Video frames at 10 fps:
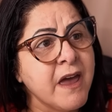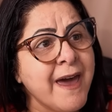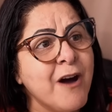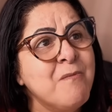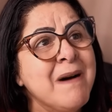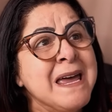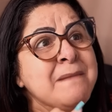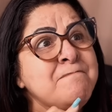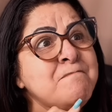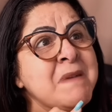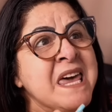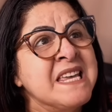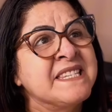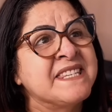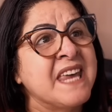é uma
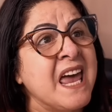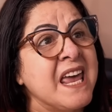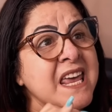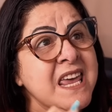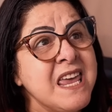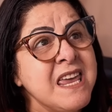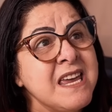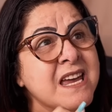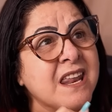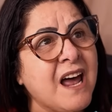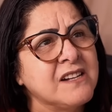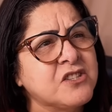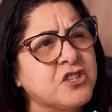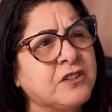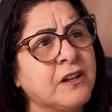imensa
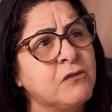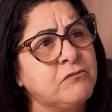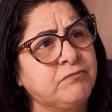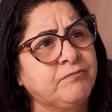ingratidão.